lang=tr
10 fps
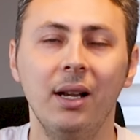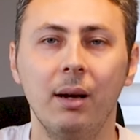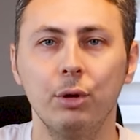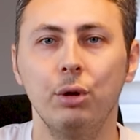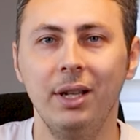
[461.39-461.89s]

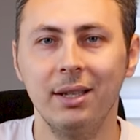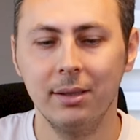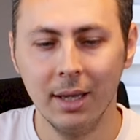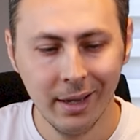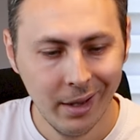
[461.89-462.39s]
Yani Amazon
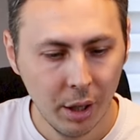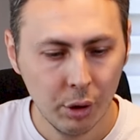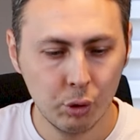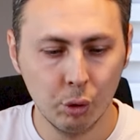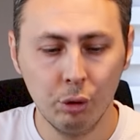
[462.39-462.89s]
Etsy'de
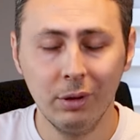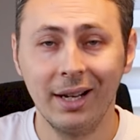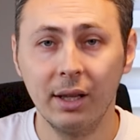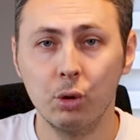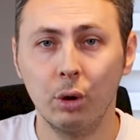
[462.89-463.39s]
şu
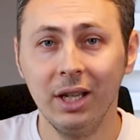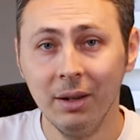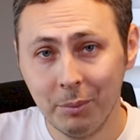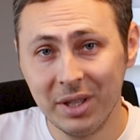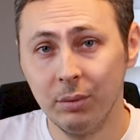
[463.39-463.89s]
ürünler de çok iyi.